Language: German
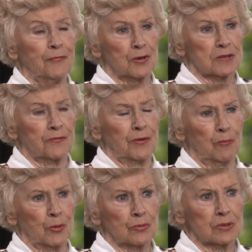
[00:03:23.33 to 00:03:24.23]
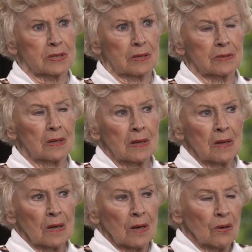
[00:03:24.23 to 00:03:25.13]
Forst Filmproduktion.
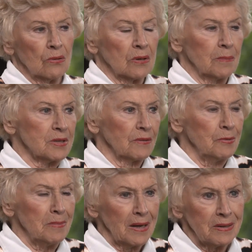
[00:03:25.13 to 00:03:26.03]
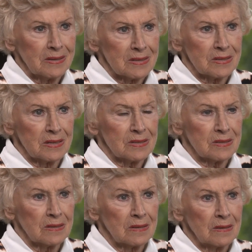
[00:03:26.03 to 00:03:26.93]
Und dann haben gesagt, wie mache ich das
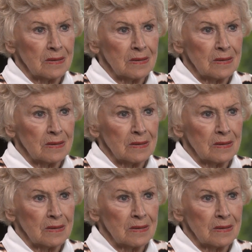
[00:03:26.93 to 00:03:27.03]
jetzt?